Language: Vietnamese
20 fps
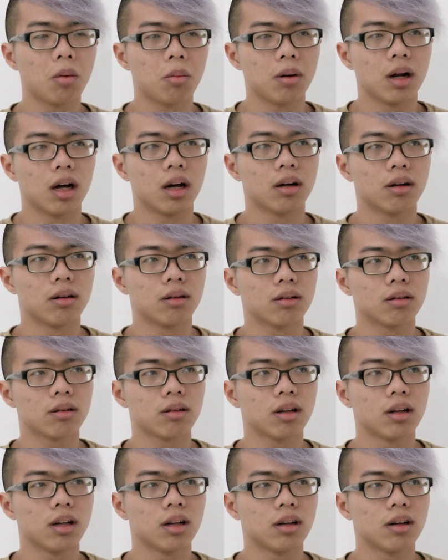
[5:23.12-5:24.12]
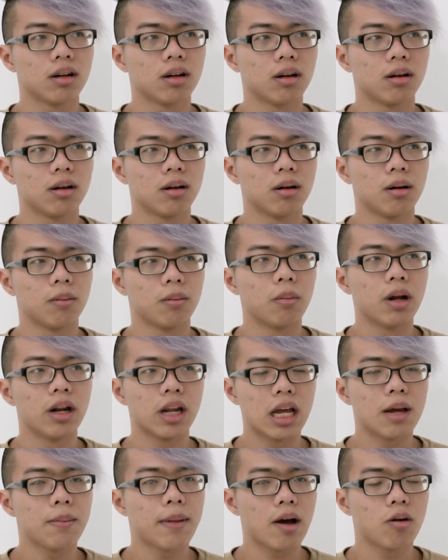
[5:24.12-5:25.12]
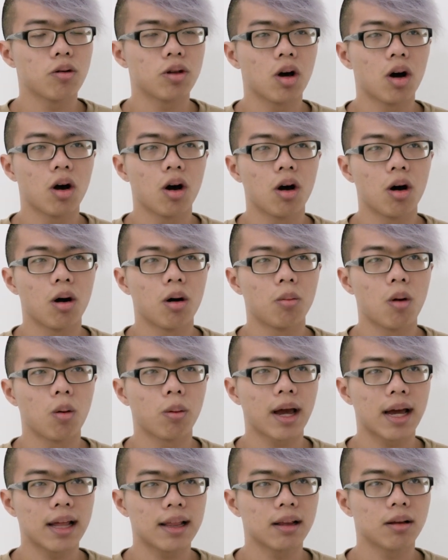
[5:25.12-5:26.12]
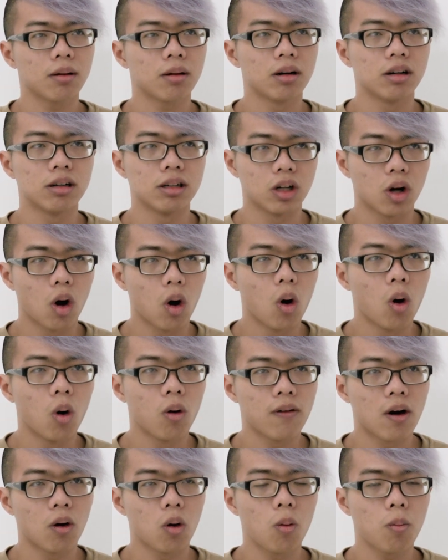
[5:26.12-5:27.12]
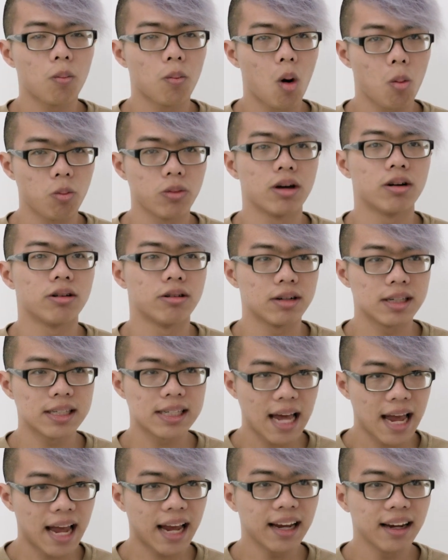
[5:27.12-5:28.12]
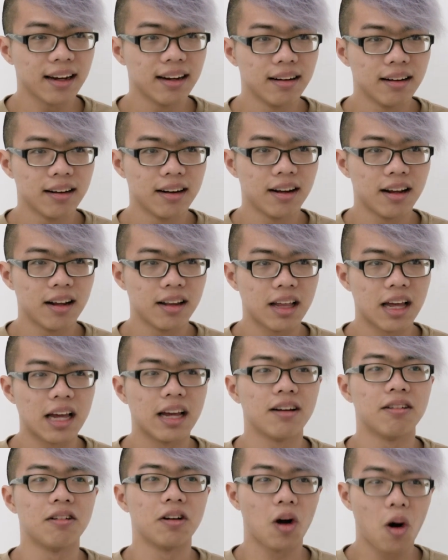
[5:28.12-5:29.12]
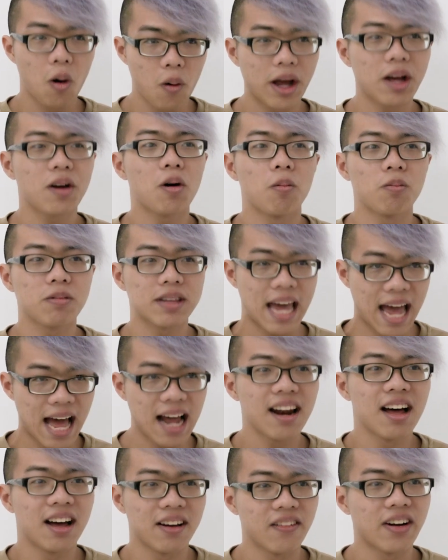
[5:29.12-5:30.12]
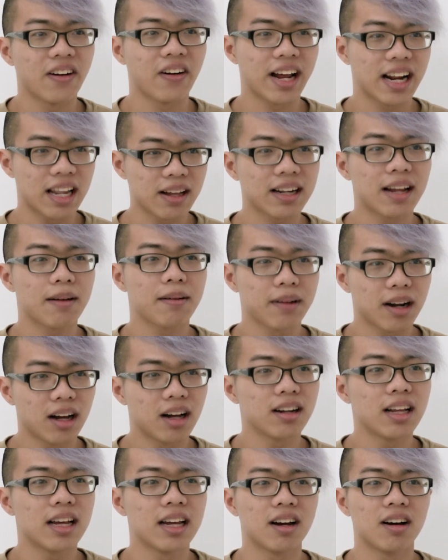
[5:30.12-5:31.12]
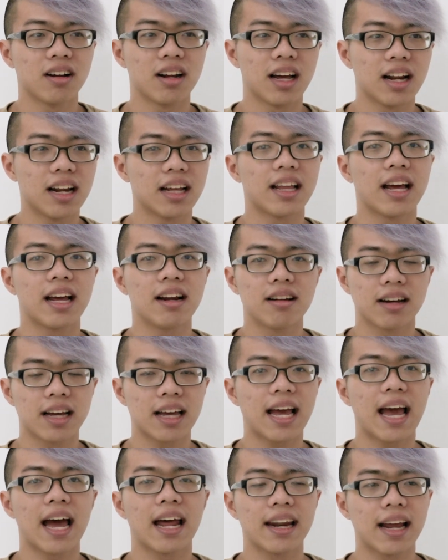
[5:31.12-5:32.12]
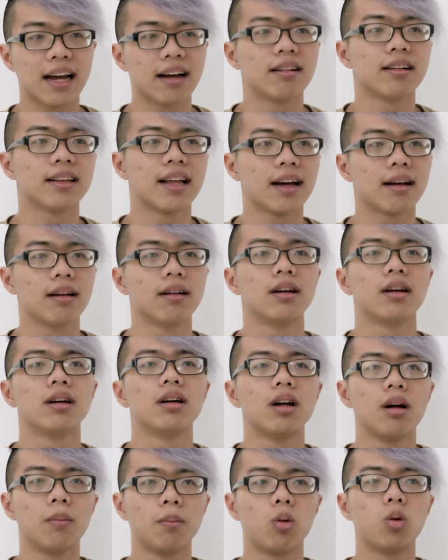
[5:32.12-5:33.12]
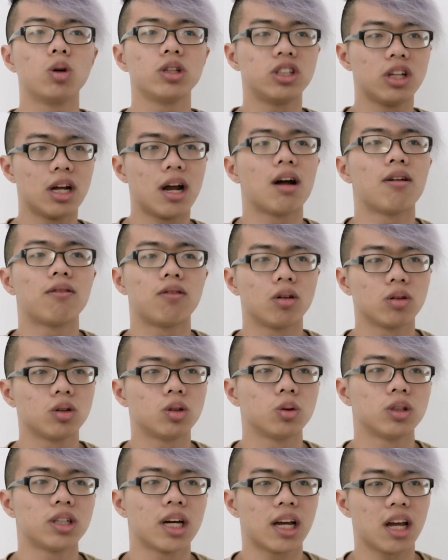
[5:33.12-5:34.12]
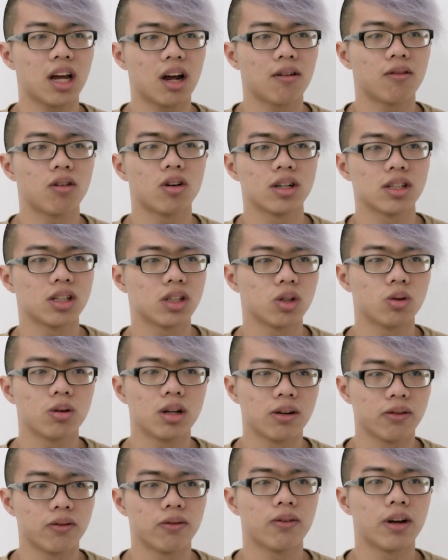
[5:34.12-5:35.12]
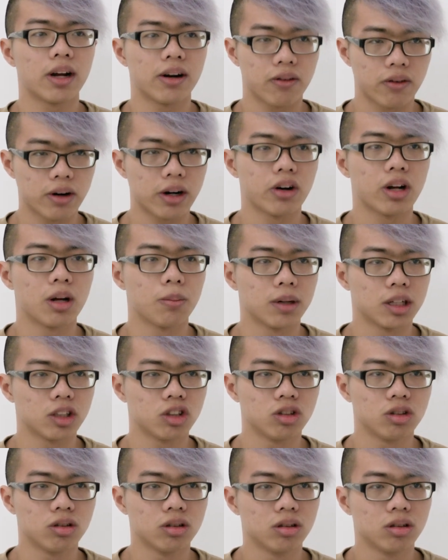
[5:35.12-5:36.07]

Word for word: một lần mình email cho một cái người cô vào lúc 1:30 sáng, thì người cô ấy cũng trả lời và ngay tức tốc đó, thì có thể là thấy được cái khả năng người ta push the effort to take care for the student very very much.